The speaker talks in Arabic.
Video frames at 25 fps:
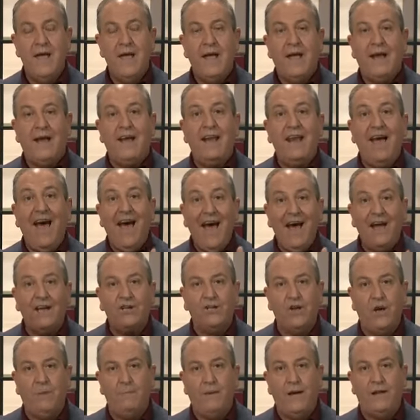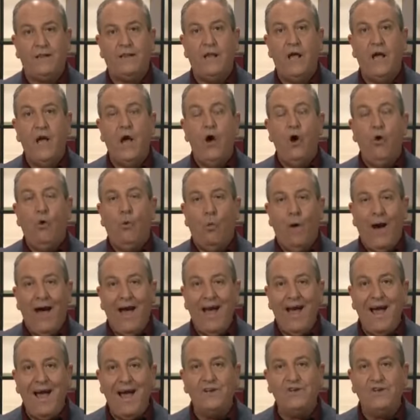اللي حجبت
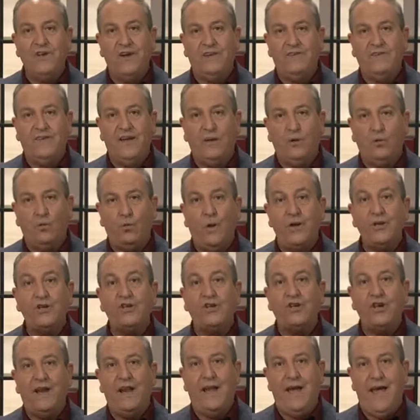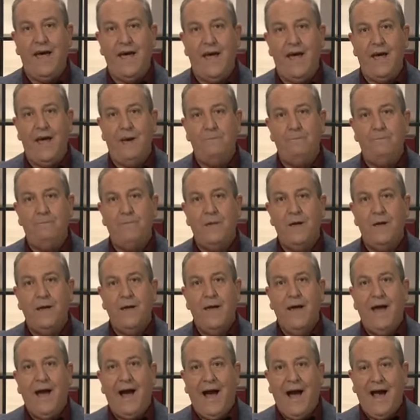وحجزت وجه الآب
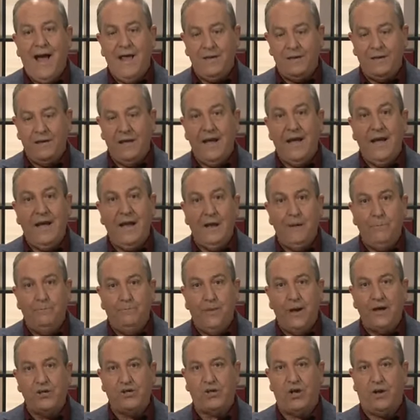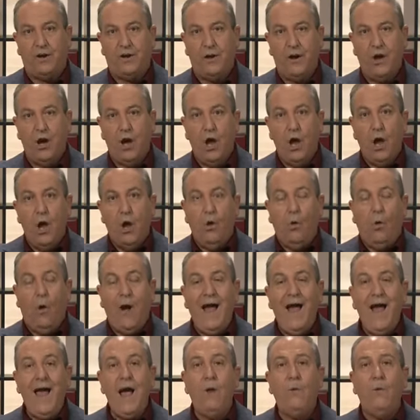عن البشر
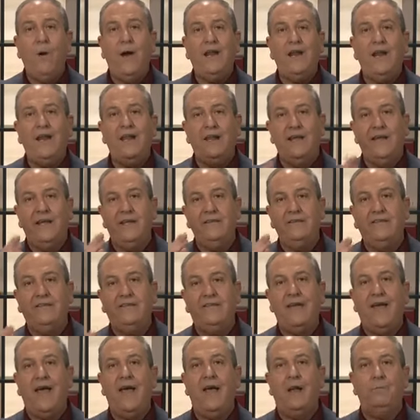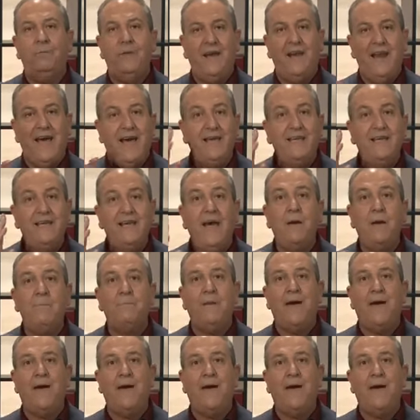وحاول الإنسان من أيام